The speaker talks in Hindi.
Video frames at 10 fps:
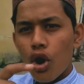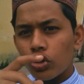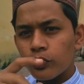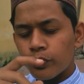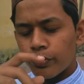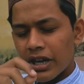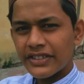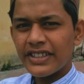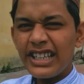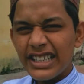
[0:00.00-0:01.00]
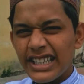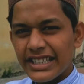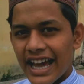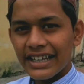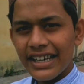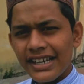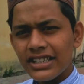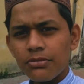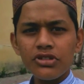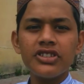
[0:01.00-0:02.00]
और उस पर्सनैलिटी ने क्या क्या
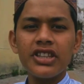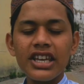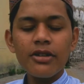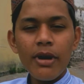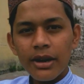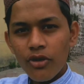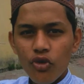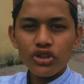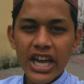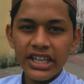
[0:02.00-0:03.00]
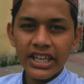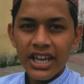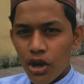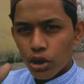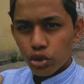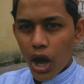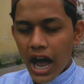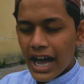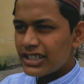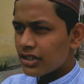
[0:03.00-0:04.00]
किया था अपनी ज़िंदगी के बारे में वो जानेंगे तो
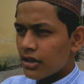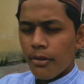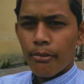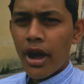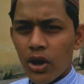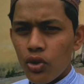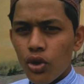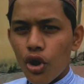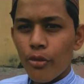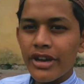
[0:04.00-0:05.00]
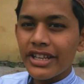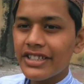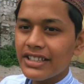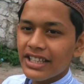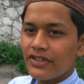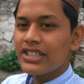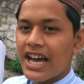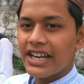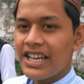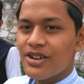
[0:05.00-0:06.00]
आज मैं हूँ और मेरे साथ नवीद
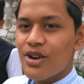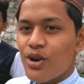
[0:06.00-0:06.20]
खान है